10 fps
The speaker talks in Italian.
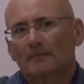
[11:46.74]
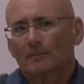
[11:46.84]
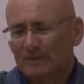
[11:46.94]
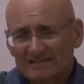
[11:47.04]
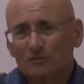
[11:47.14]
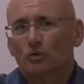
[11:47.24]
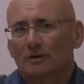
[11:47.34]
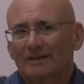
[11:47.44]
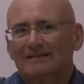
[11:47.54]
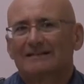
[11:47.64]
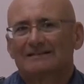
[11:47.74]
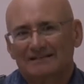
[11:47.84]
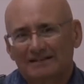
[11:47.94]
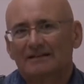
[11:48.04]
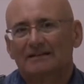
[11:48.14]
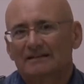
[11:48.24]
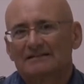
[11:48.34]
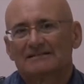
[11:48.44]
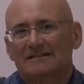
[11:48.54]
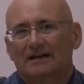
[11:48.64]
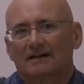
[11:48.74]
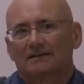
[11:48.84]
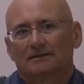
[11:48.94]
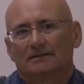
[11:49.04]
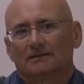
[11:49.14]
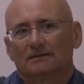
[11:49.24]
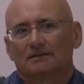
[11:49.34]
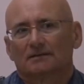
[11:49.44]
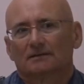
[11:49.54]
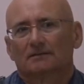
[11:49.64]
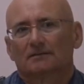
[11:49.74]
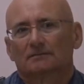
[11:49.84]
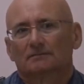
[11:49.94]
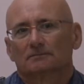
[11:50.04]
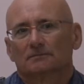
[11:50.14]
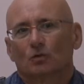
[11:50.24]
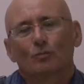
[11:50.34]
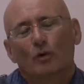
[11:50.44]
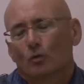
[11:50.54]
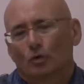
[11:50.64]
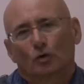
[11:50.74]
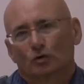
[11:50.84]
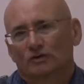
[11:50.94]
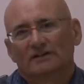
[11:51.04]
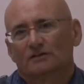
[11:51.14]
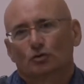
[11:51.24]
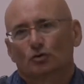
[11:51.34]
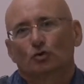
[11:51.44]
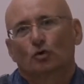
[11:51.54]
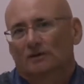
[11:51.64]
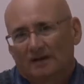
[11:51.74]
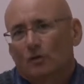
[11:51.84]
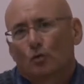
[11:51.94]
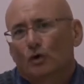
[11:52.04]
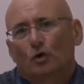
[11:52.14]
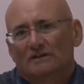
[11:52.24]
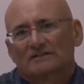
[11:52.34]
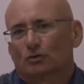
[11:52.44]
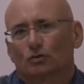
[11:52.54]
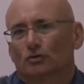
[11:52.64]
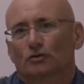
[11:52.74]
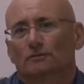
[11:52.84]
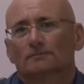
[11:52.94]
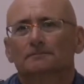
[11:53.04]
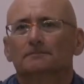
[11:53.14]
ma sicuramente sintetizza eh, un po' quello che ho dentro io, quello che sono io.